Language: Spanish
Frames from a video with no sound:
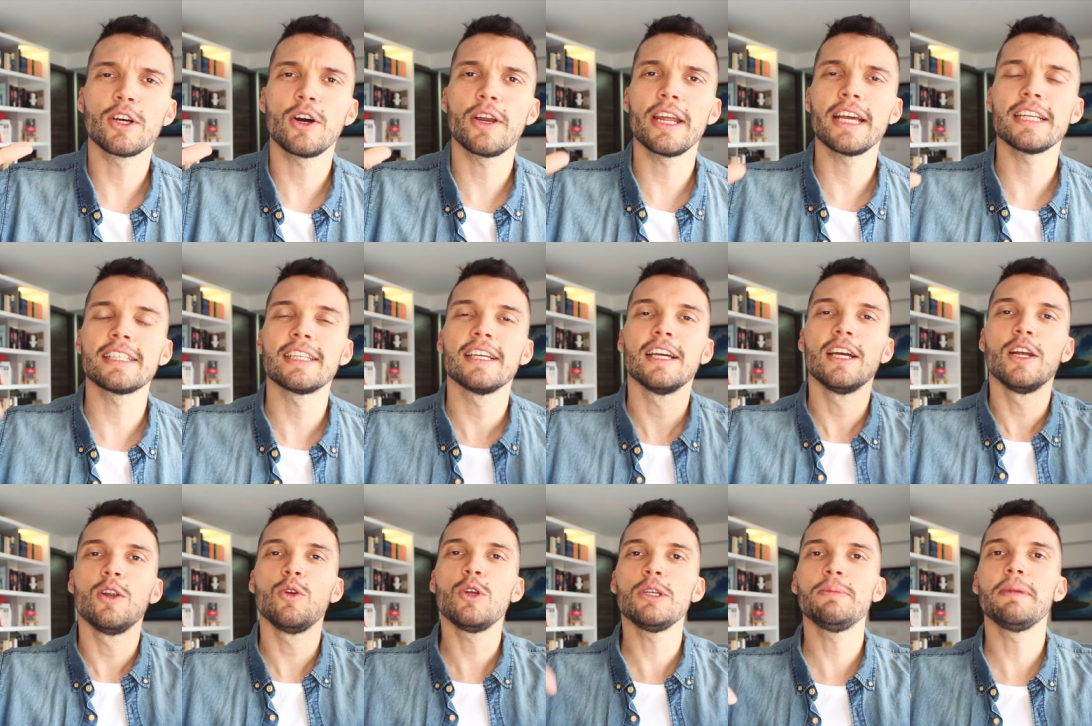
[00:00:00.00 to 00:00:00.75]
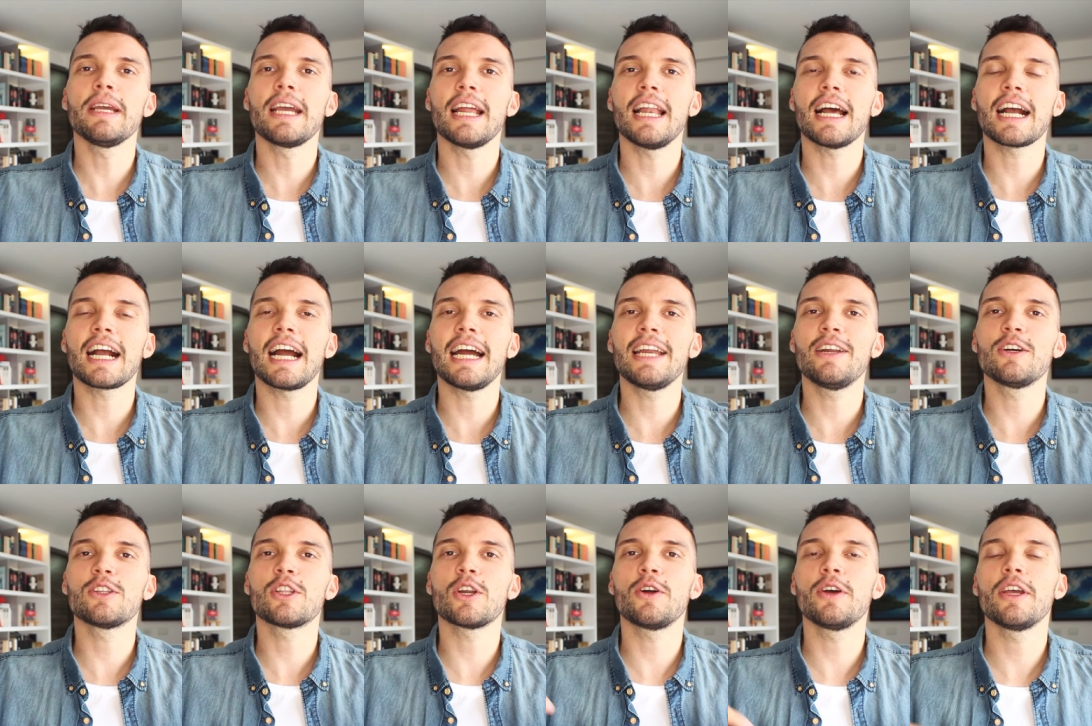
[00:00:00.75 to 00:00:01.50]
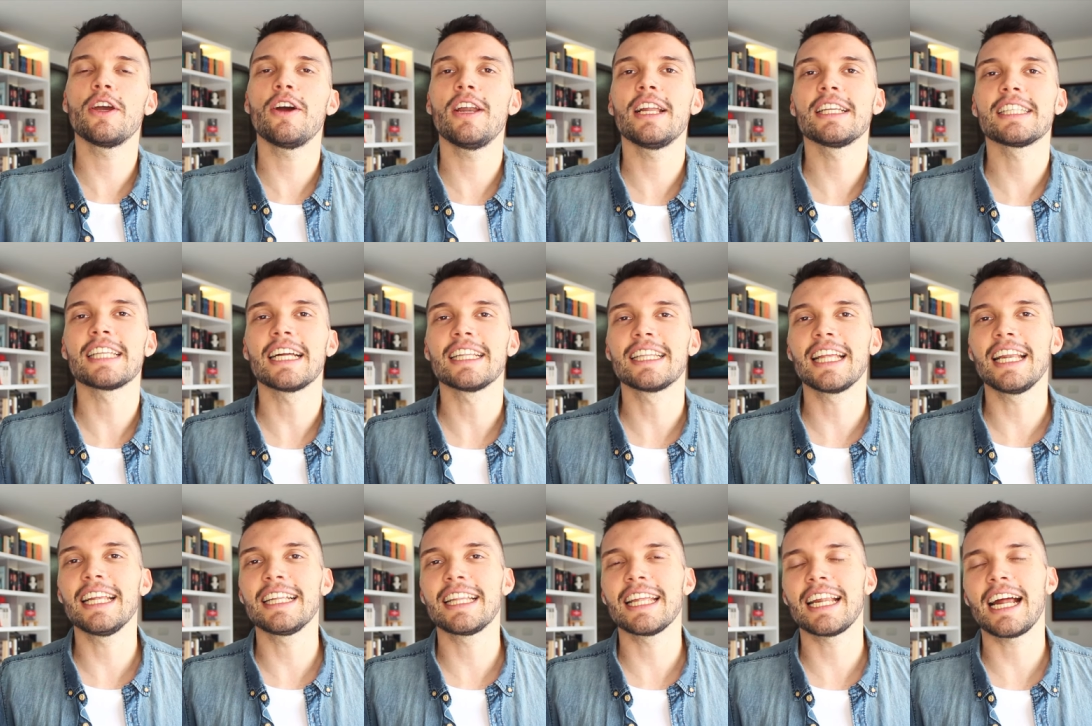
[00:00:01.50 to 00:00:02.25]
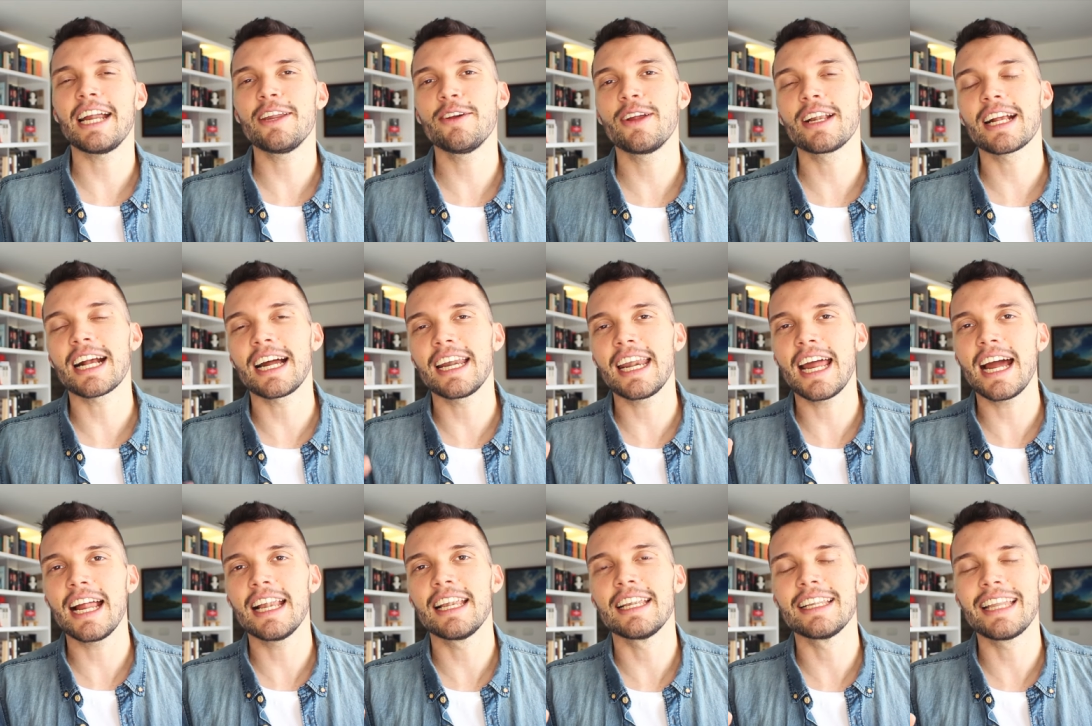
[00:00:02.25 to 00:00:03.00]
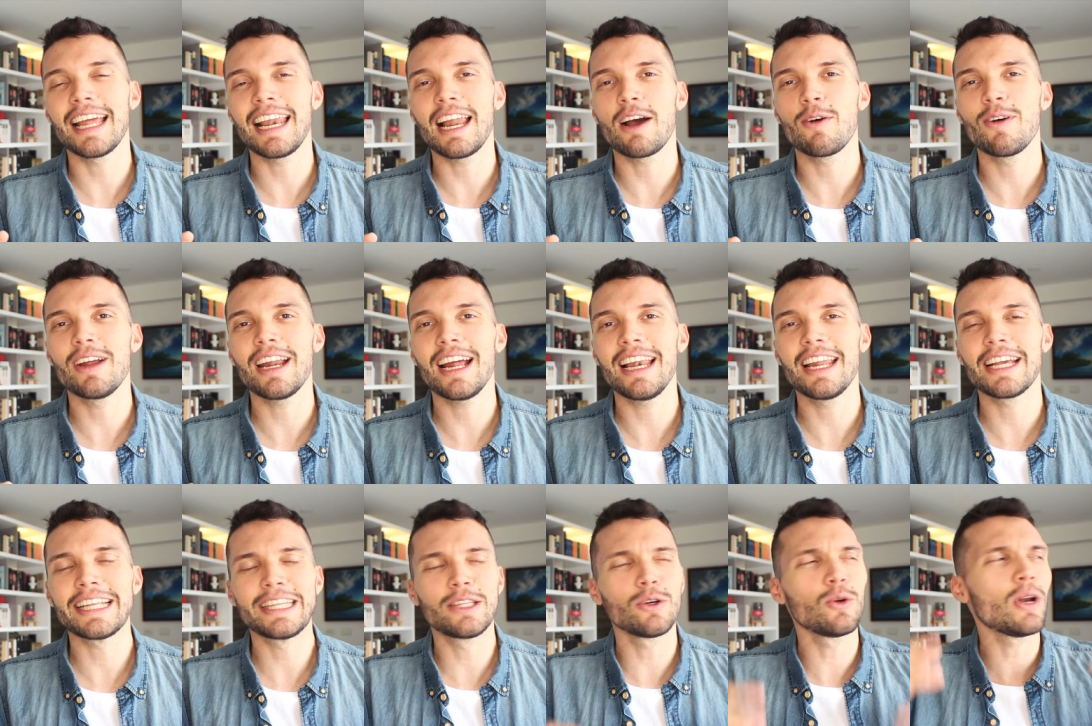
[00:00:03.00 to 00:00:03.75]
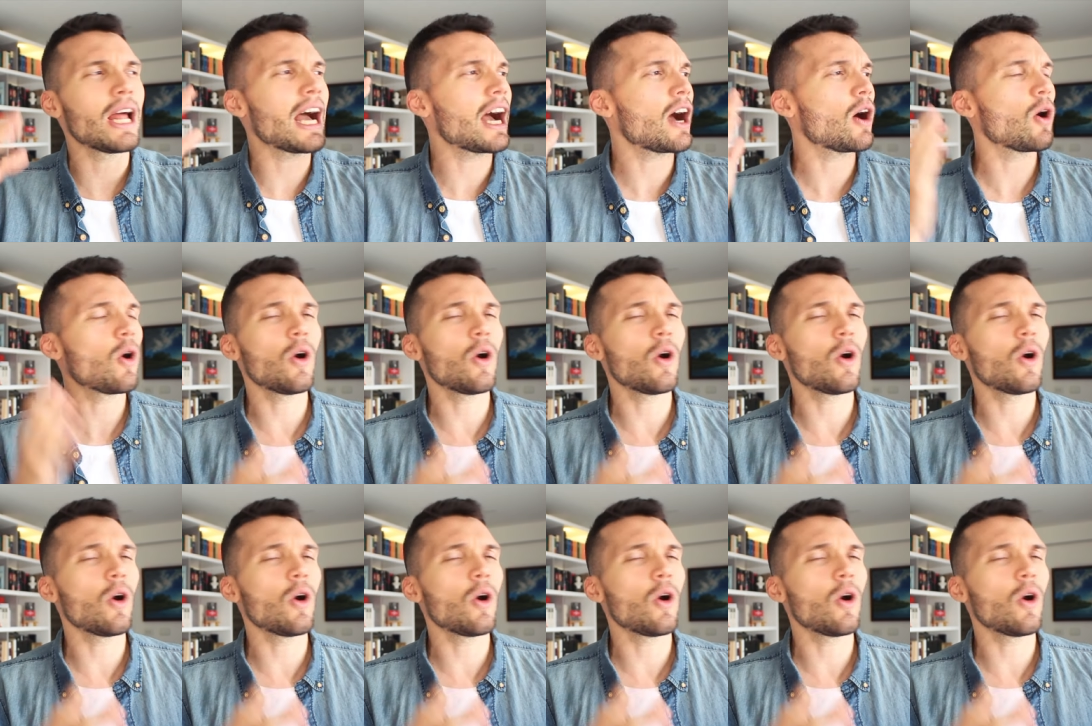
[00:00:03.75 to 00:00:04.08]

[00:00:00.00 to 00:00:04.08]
Luis Miguel acá en otro video del estante literario, el canal de la buena lectura,